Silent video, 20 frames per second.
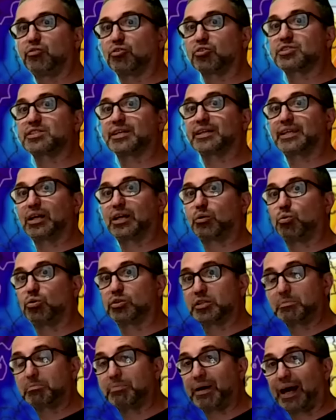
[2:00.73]
forse anche a
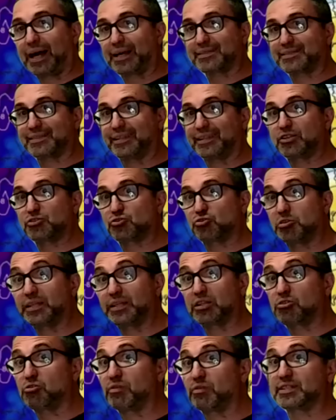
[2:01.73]
quote basse, adesso
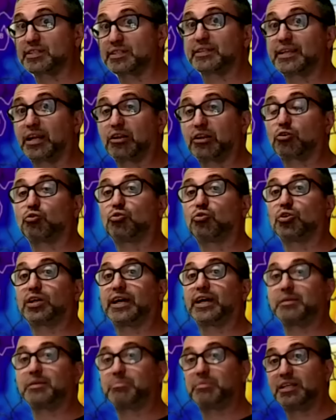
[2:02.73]
dipende da dove si andranno a
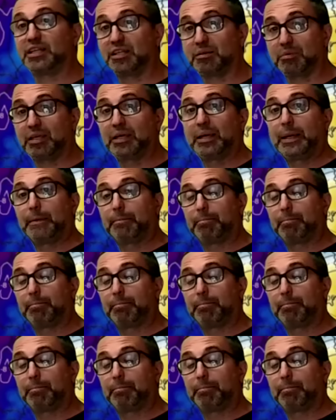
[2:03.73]
collocare i minimi,